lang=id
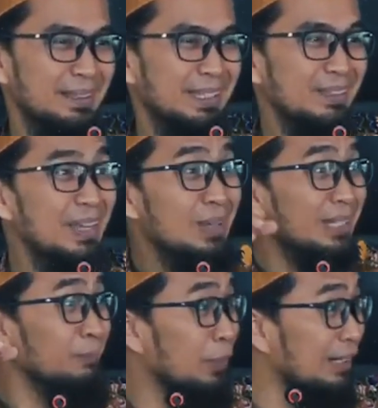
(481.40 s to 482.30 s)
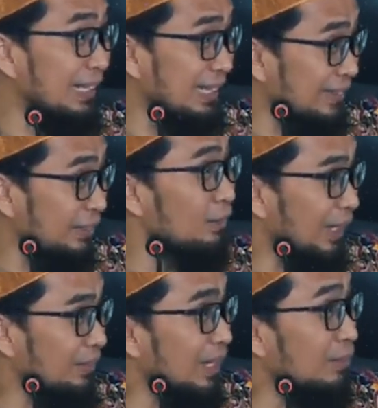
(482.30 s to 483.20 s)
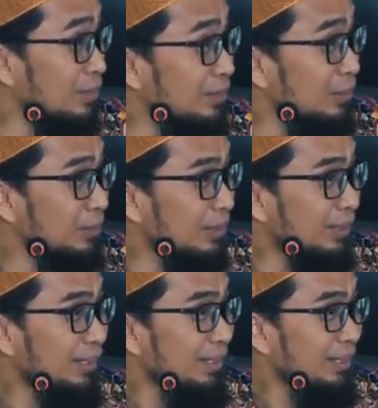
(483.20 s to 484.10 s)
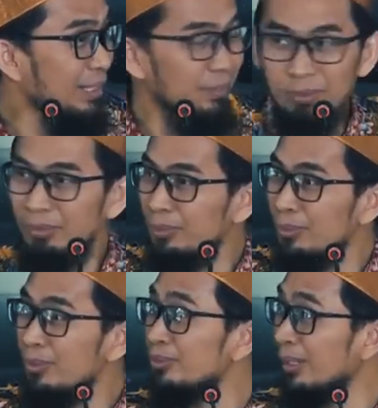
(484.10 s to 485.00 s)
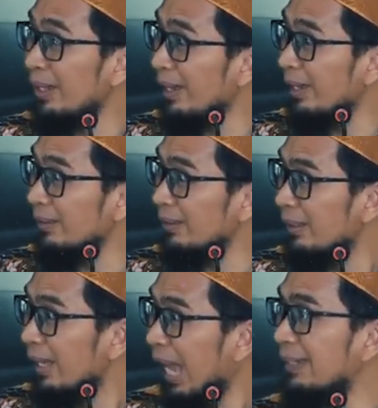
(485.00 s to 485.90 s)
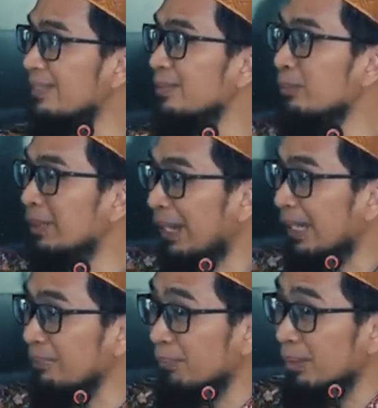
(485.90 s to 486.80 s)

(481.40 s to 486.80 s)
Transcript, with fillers: Dan ya, begitu Anda pulang dari kantor, bekerja ke masjid dulu. Ya, wudhu, sholat. Anda sebelum berangkat